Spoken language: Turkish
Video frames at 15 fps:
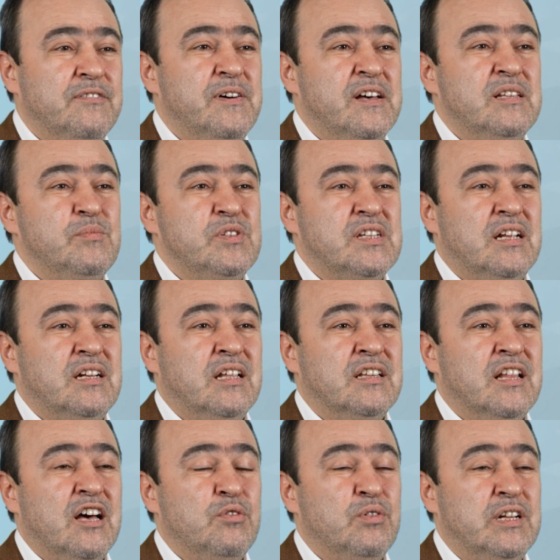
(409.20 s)
Efendimiz
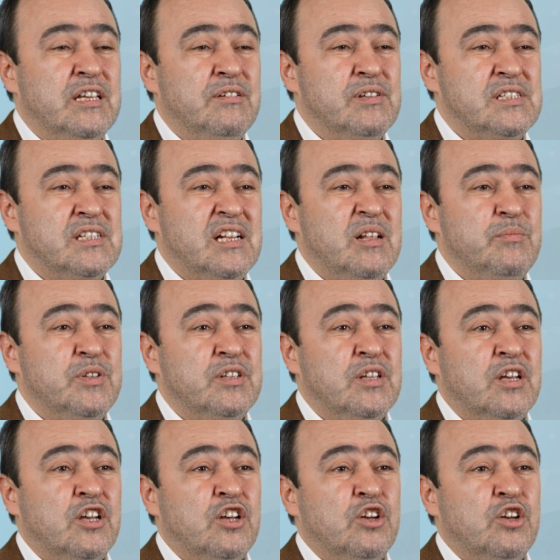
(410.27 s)
sallallahu aleyhi ve sellemin